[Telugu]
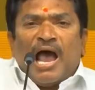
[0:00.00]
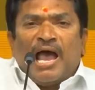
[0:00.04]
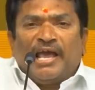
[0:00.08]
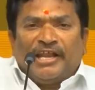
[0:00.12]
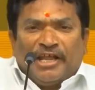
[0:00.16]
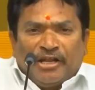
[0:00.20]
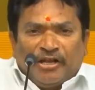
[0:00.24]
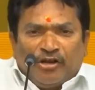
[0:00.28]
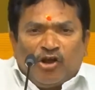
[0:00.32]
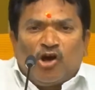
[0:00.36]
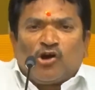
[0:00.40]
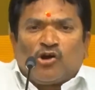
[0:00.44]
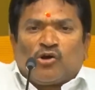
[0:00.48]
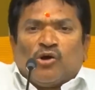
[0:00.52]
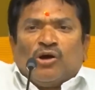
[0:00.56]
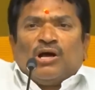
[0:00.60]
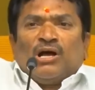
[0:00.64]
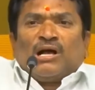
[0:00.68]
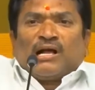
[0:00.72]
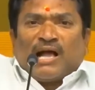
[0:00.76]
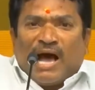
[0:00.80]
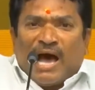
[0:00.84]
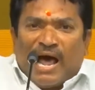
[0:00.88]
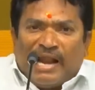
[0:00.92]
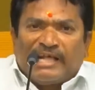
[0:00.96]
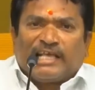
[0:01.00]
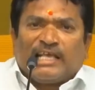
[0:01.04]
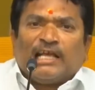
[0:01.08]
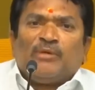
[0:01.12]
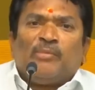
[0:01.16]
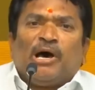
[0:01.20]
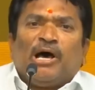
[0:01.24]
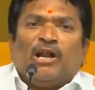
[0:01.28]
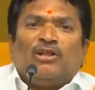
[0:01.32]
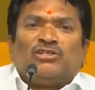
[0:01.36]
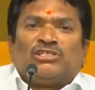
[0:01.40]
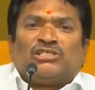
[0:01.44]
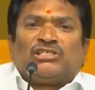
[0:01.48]
ఆయన ఎన్నో
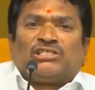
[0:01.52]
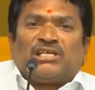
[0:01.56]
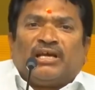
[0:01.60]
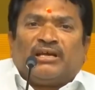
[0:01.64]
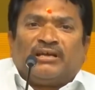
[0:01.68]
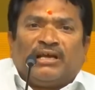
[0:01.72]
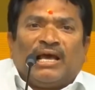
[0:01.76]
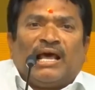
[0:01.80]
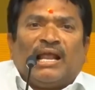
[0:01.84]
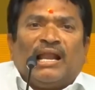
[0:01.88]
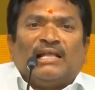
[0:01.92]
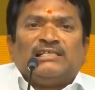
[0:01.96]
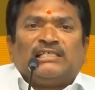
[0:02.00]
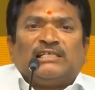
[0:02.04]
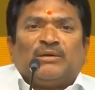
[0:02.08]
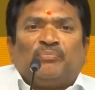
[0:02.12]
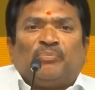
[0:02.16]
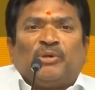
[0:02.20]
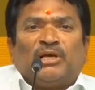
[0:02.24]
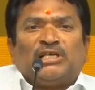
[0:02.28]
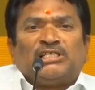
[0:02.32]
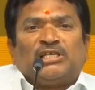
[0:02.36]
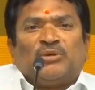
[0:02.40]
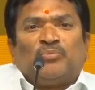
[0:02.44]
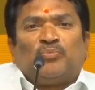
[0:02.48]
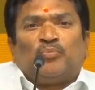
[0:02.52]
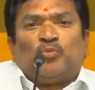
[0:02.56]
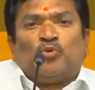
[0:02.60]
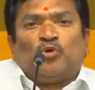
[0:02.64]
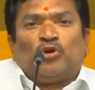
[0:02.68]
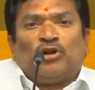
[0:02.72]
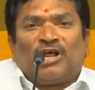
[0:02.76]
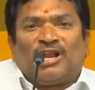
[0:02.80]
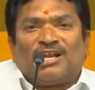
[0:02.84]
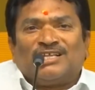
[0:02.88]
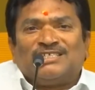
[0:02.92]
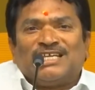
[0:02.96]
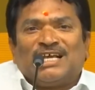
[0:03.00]
కార్యక్రమాలు చేయాలని చెప్పేసి
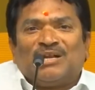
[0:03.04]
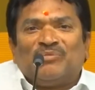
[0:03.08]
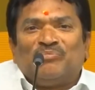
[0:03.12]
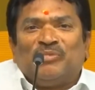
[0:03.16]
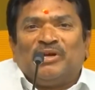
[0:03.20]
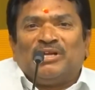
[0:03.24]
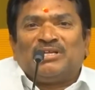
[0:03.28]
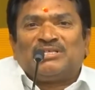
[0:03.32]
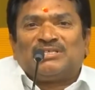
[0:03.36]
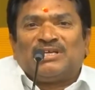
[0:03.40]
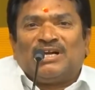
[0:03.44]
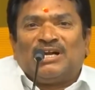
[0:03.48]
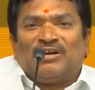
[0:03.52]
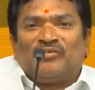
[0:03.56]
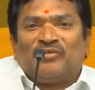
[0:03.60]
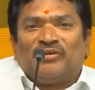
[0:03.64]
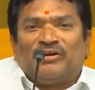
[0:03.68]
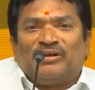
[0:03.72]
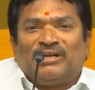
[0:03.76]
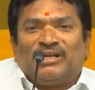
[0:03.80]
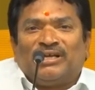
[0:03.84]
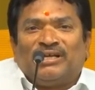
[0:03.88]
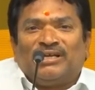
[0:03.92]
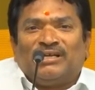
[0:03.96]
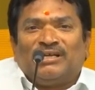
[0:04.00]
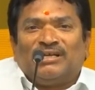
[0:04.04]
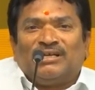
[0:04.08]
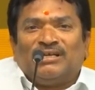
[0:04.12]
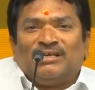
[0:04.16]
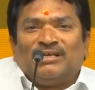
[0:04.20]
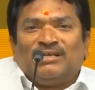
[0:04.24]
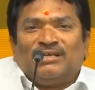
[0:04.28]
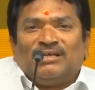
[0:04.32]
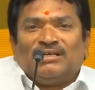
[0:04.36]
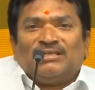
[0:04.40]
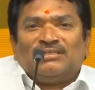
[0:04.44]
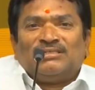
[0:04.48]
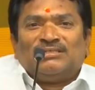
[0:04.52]
పునర్జన్మ ఇచ్చినటువంటి
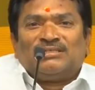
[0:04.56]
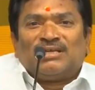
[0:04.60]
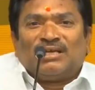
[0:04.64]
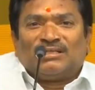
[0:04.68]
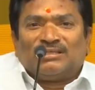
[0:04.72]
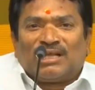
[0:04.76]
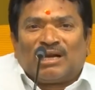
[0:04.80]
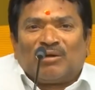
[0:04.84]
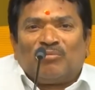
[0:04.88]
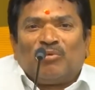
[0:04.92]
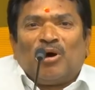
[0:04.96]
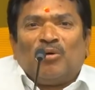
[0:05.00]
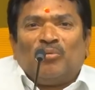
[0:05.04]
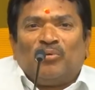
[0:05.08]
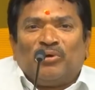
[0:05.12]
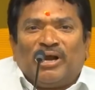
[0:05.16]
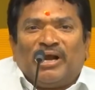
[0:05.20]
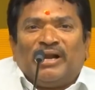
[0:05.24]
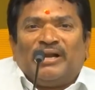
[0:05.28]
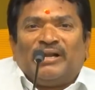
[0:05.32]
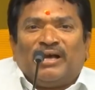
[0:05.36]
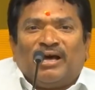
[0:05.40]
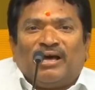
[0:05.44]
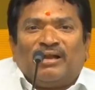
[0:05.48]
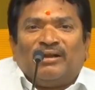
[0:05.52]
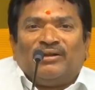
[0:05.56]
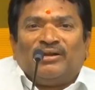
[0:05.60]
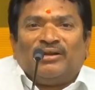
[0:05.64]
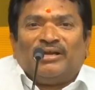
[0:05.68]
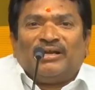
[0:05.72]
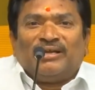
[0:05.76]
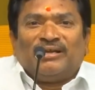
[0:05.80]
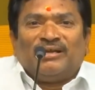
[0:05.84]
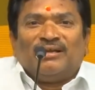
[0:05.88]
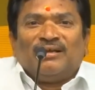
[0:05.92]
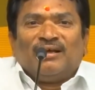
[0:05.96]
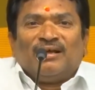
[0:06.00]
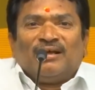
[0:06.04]
చంద్రబాబు నాయుడు గారిని
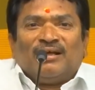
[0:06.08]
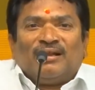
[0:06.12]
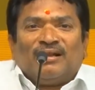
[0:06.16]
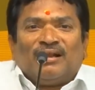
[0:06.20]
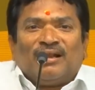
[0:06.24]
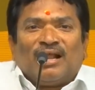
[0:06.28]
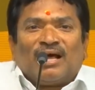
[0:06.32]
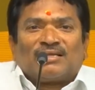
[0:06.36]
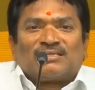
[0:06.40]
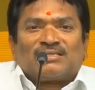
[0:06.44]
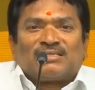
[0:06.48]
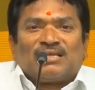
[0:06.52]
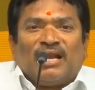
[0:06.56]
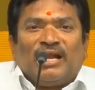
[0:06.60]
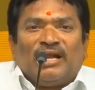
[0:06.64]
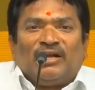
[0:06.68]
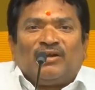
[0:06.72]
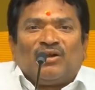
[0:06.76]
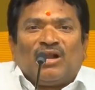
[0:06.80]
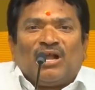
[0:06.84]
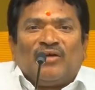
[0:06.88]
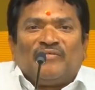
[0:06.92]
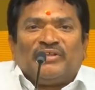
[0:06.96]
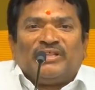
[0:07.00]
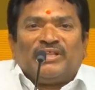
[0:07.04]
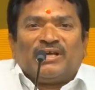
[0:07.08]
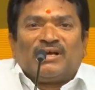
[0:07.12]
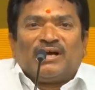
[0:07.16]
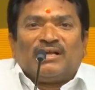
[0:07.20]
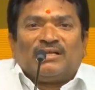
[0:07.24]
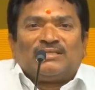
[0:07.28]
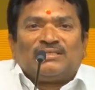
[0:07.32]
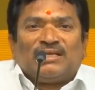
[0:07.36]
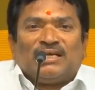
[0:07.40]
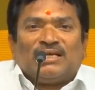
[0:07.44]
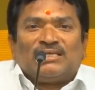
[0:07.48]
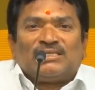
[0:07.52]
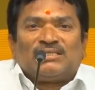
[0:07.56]
నక్సలైట్లు ఆ విధంగా
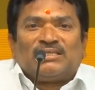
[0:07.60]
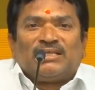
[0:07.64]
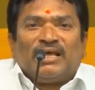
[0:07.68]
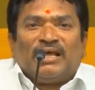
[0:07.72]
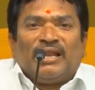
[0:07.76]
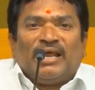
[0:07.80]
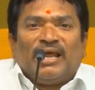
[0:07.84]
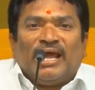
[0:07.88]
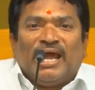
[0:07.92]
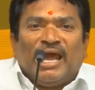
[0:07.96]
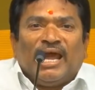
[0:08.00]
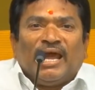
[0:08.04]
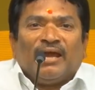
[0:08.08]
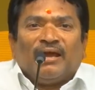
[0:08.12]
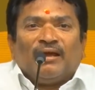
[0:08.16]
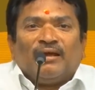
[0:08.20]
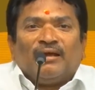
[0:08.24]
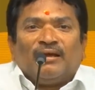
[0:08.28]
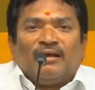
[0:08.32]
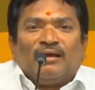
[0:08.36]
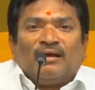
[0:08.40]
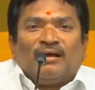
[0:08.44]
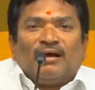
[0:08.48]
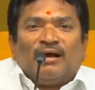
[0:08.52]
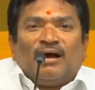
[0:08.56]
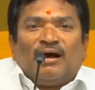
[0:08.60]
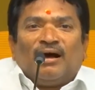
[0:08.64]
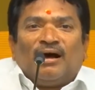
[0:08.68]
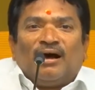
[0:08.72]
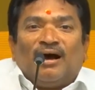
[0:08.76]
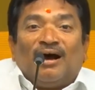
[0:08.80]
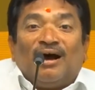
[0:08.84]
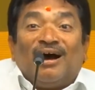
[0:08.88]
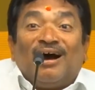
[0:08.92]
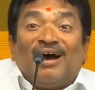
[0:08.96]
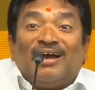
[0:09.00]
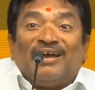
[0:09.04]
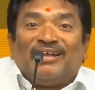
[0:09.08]
చేస్తేనే
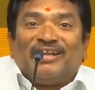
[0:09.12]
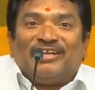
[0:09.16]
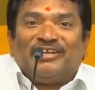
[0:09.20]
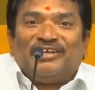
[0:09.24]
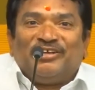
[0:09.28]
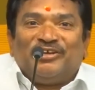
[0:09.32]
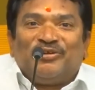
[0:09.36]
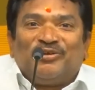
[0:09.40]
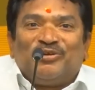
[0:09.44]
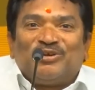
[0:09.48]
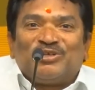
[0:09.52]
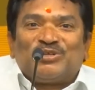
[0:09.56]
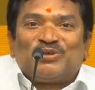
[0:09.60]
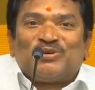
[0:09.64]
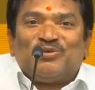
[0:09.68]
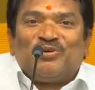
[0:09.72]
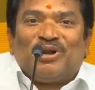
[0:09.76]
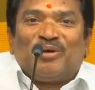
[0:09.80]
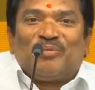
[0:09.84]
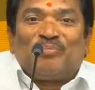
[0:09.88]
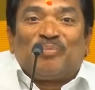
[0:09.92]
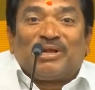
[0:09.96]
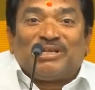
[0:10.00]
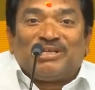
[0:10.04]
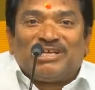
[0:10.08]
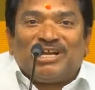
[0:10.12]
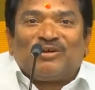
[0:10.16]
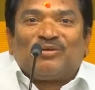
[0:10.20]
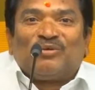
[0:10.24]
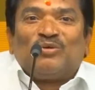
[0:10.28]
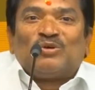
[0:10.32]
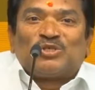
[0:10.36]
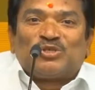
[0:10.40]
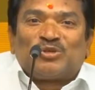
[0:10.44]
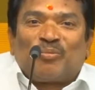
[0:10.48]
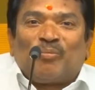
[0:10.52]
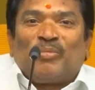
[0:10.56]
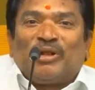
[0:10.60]
ఆయన ఈరోజు కూడా ప్రజల
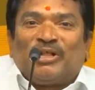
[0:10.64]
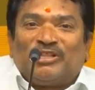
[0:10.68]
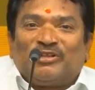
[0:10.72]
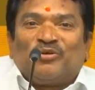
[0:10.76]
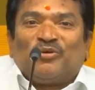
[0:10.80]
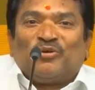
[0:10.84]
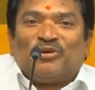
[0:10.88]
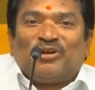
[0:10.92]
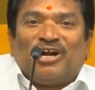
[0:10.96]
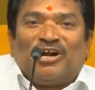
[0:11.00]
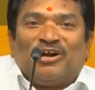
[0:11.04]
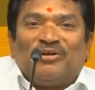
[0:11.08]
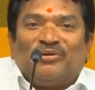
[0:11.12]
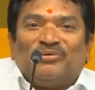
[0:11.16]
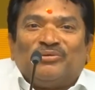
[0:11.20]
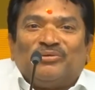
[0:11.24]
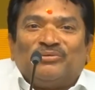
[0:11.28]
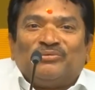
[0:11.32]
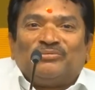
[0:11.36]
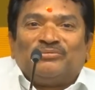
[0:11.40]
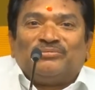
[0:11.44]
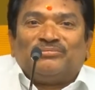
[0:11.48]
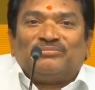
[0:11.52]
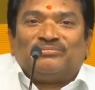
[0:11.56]
కోసం బ్రతికున్నాడు